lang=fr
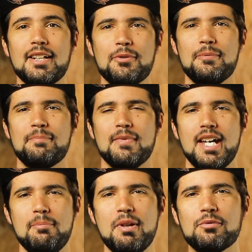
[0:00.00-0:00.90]
Salut
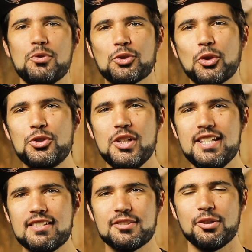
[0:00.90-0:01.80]
et bienvenue entre deux
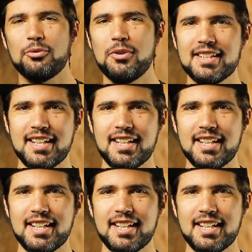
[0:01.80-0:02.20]
lignes sur Full